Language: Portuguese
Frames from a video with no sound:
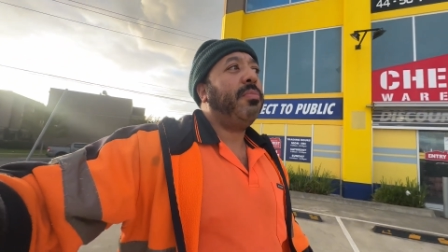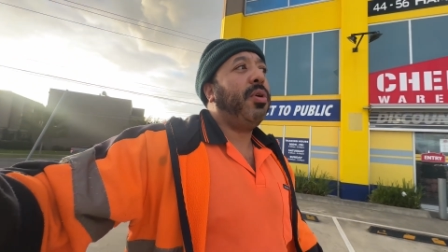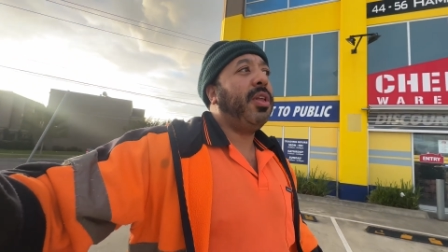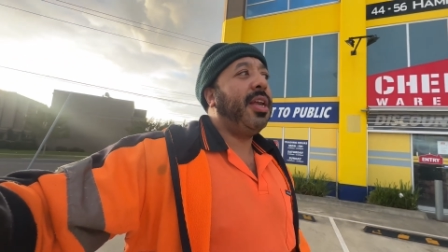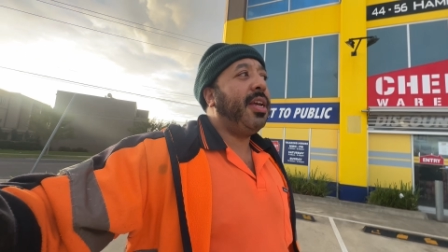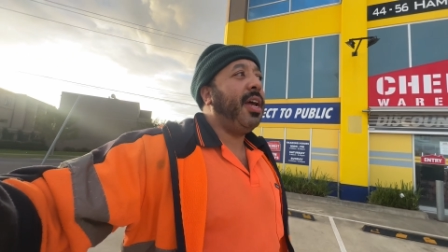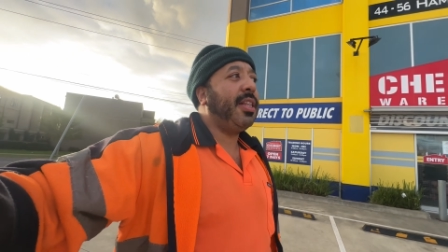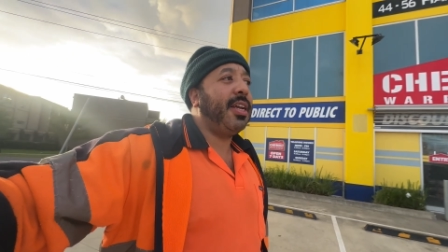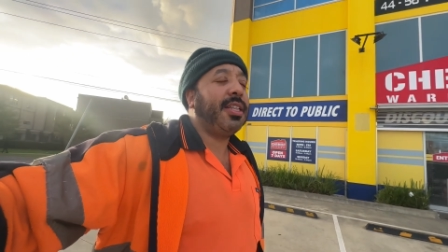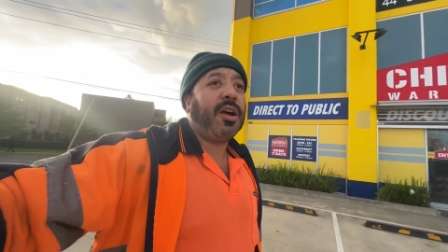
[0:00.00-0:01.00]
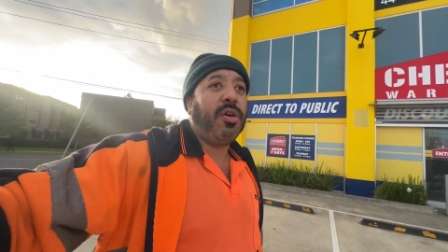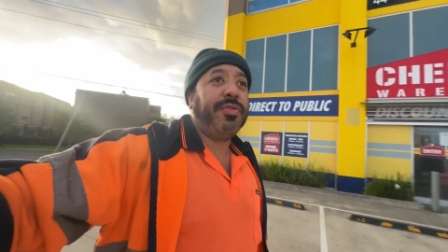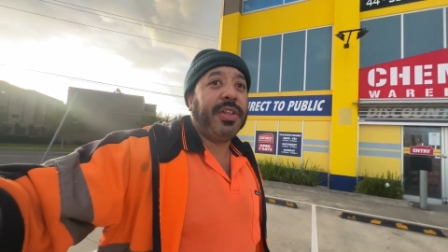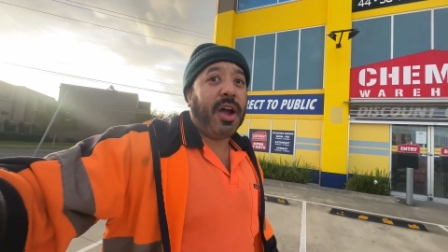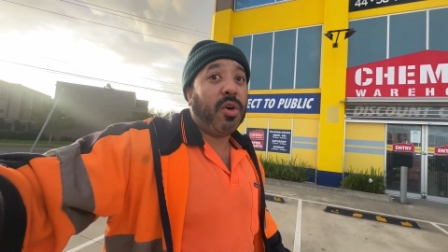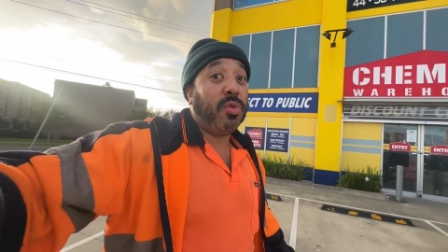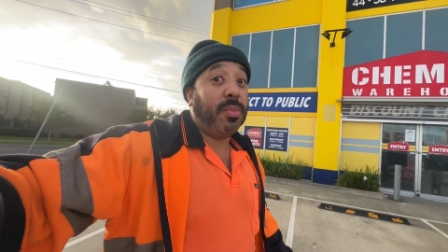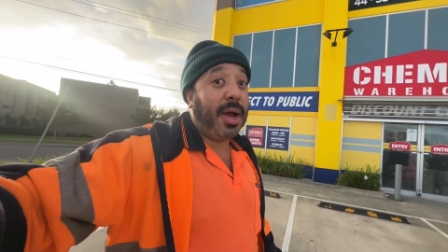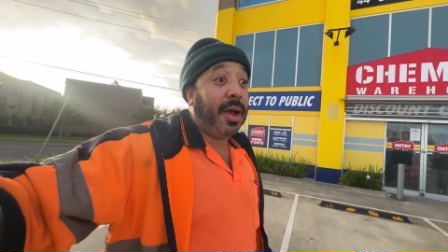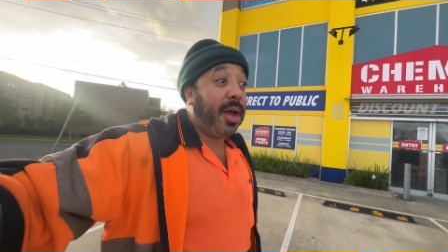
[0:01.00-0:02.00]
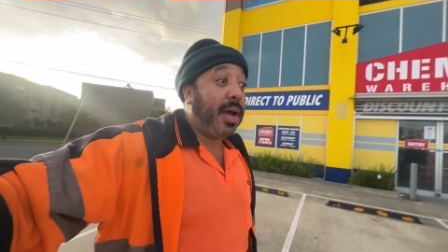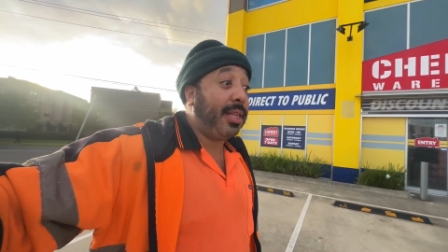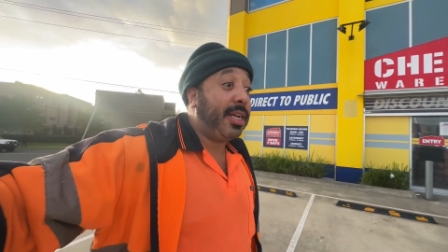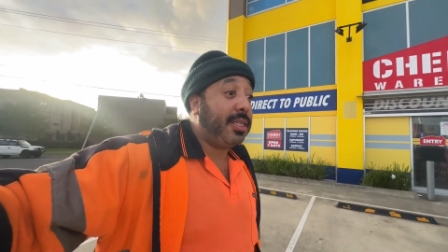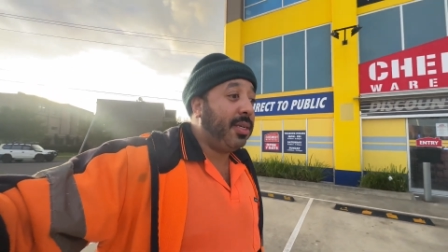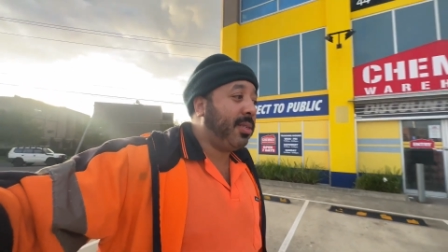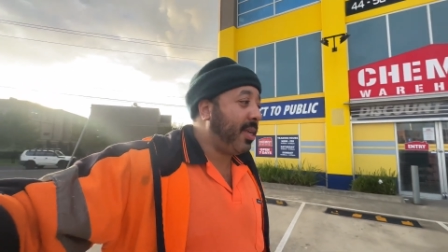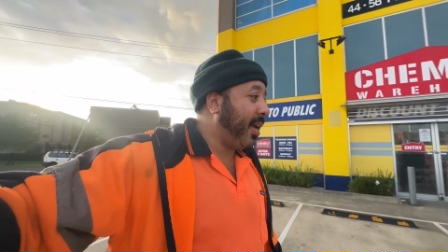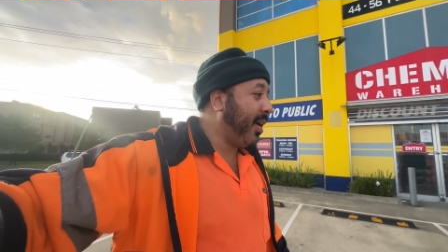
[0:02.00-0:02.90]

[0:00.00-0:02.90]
Poderia tentar convidar alguma dentista, né?